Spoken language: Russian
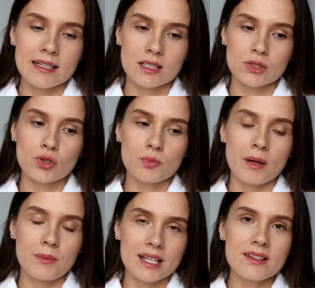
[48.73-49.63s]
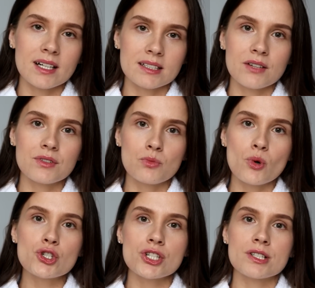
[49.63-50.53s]
Это тот момент, когда вы
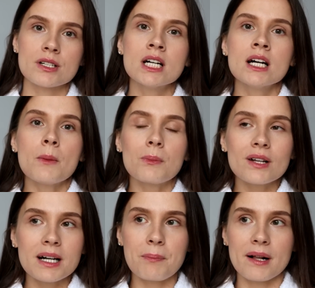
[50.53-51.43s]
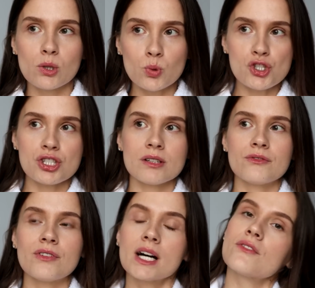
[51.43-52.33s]
можете благополучно
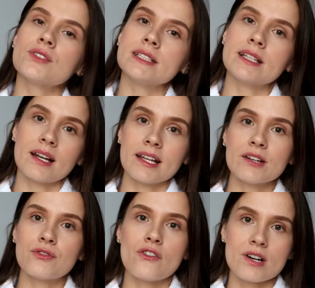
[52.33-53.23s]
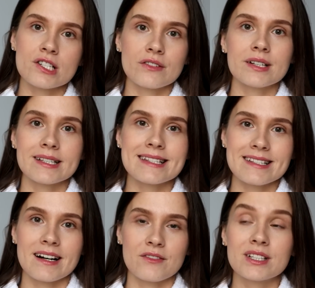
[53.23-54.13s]
выровнять рельеф вашего
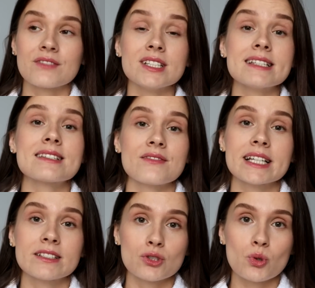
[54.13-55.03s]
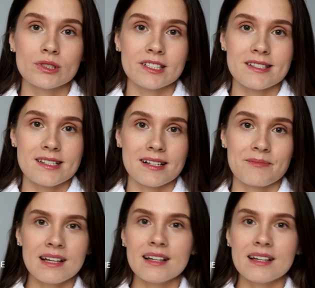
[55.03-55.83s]
лица, выровнять цвет и тон лица.